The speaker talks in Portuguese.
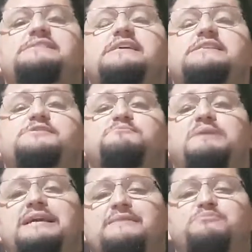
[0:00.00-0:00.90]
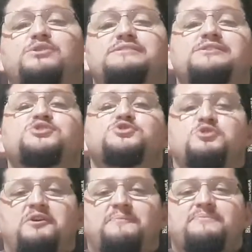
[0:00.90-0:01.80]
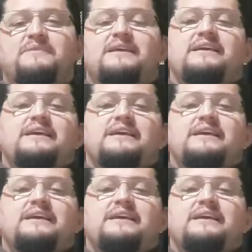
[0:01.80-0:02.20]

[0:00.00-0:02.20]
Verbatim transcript: se explica por si só.